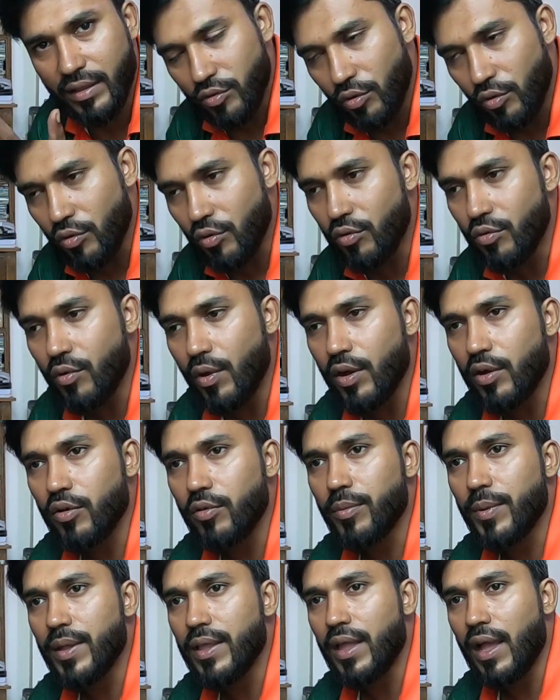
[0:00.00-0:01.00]
জন্য দোয়া
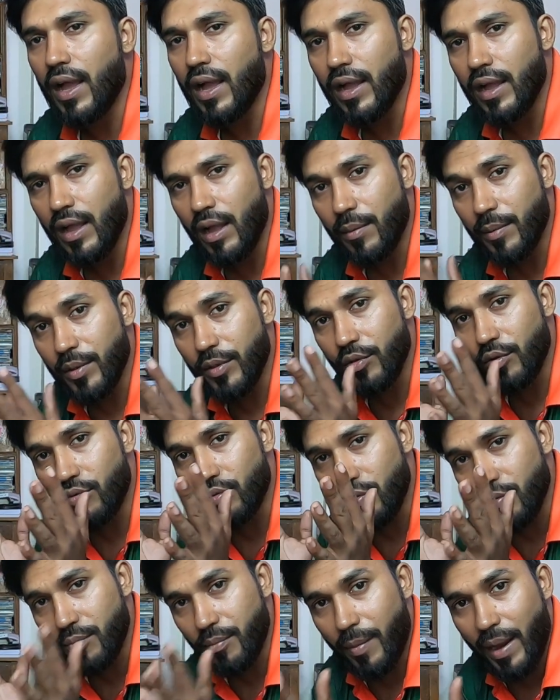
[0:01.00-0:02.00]
করবেন আর আমার
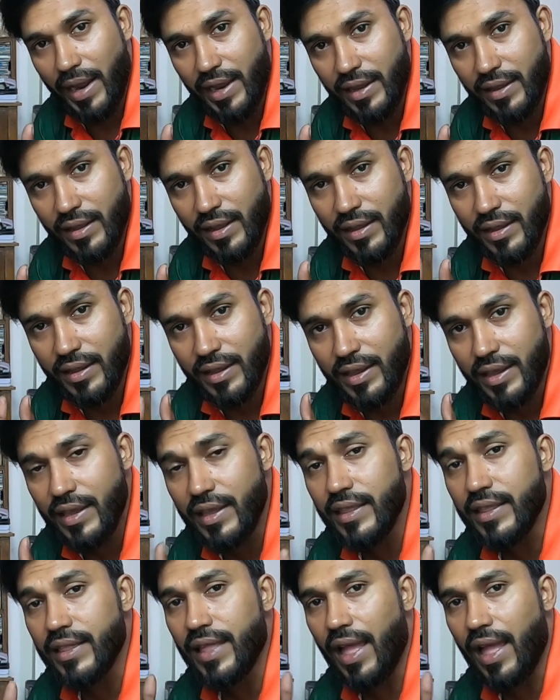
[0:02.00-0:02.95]
নতুন বাইকটার কি